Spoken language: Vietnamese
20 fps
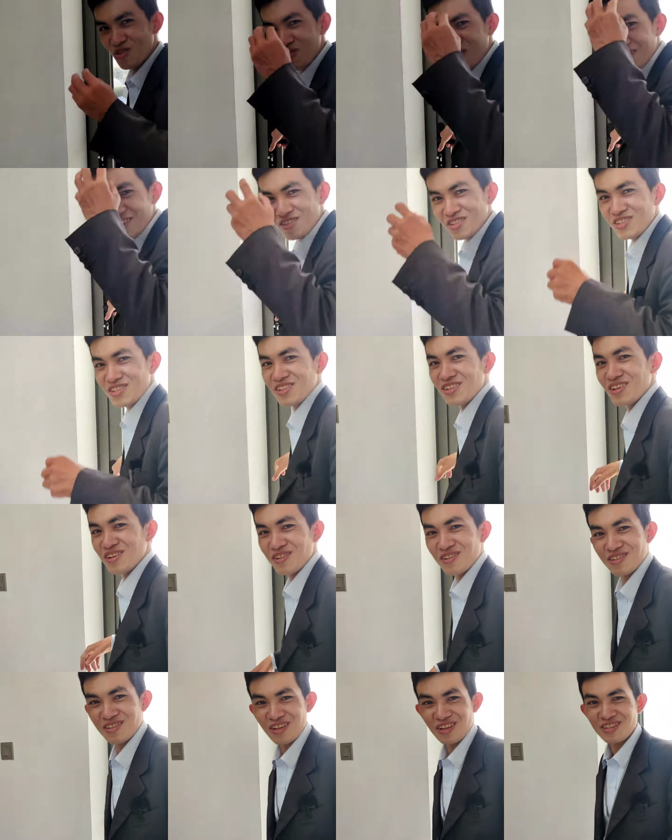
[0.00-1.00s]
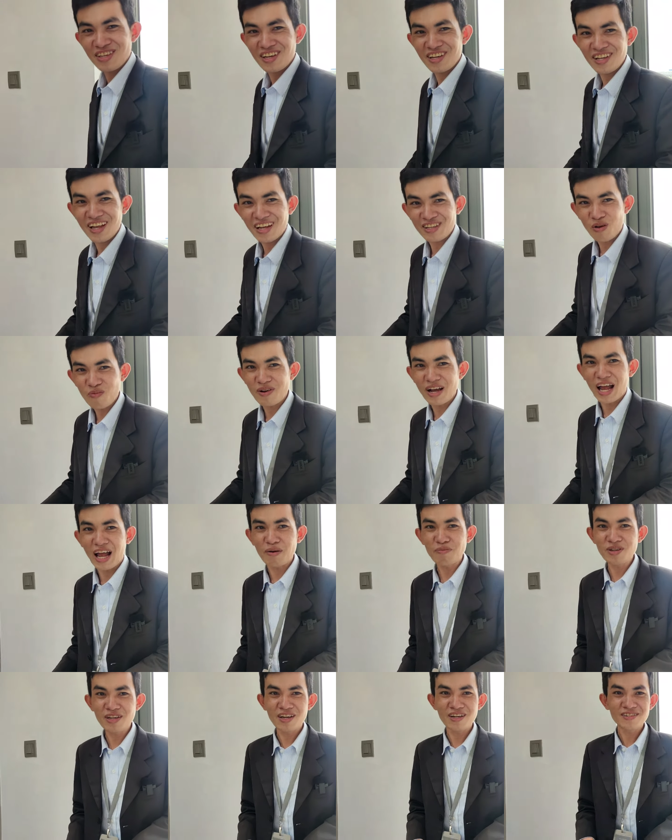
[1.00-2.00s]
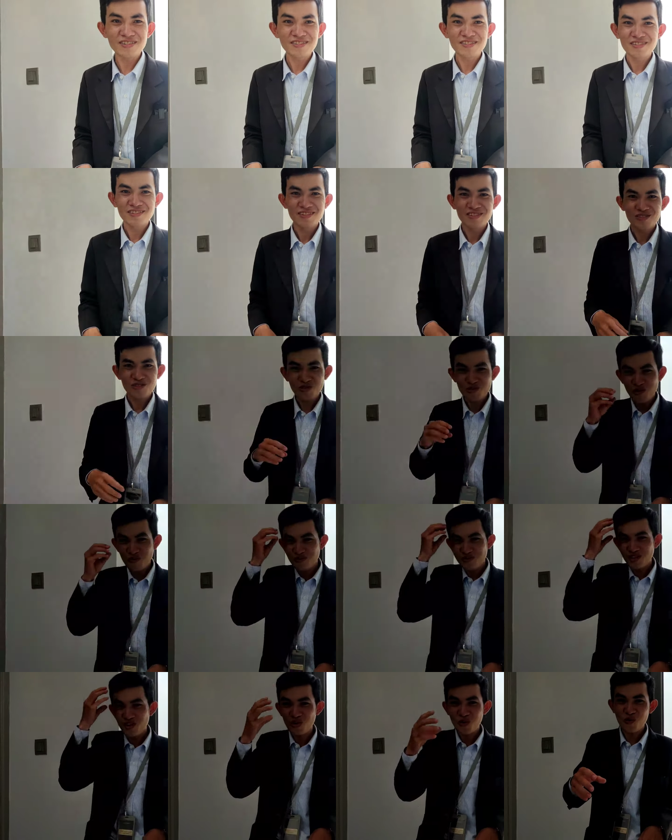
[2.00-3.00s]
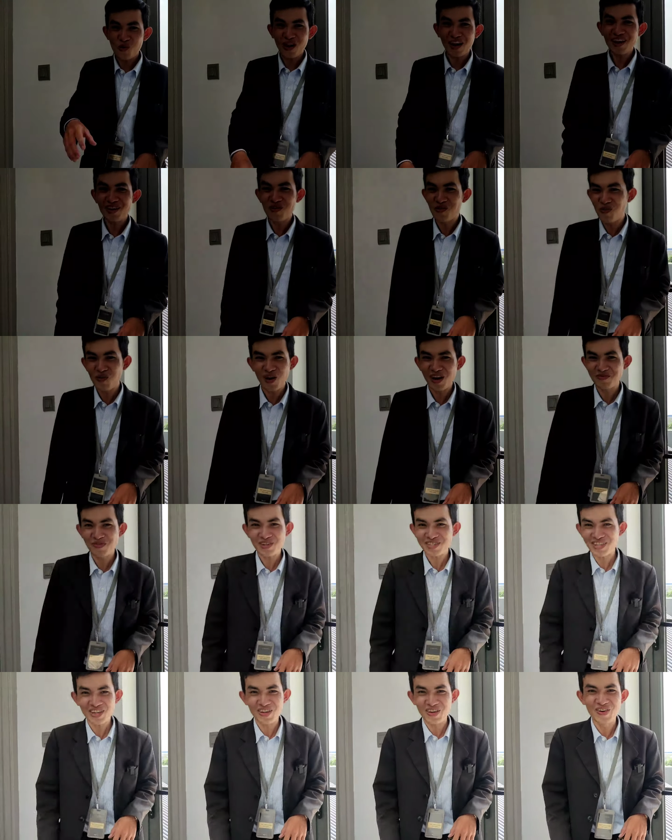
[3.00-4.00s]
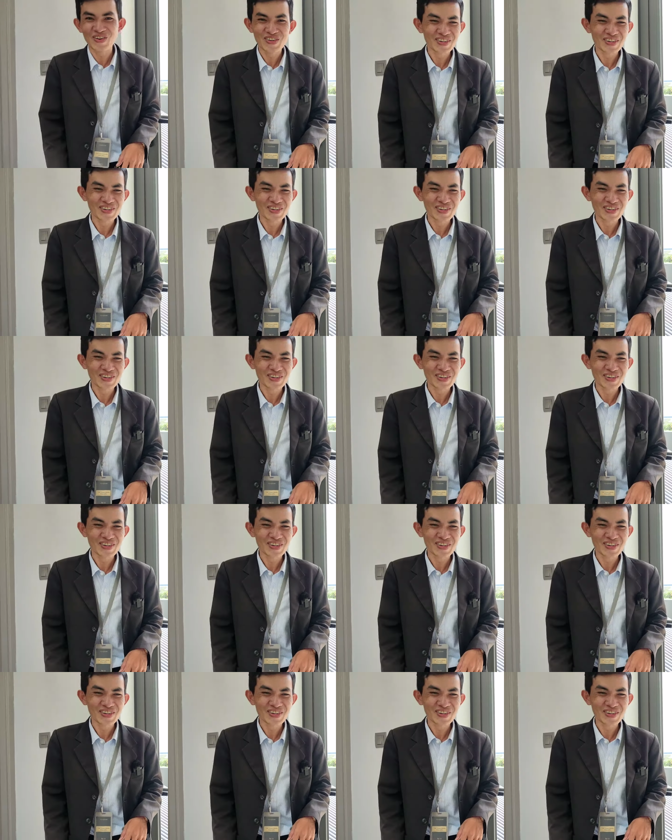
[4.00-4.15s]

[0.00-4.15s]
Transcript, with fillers: nhiều khi anh chị khách hàng thông cảm ha nói chung nhiều quá không quên mất tiêu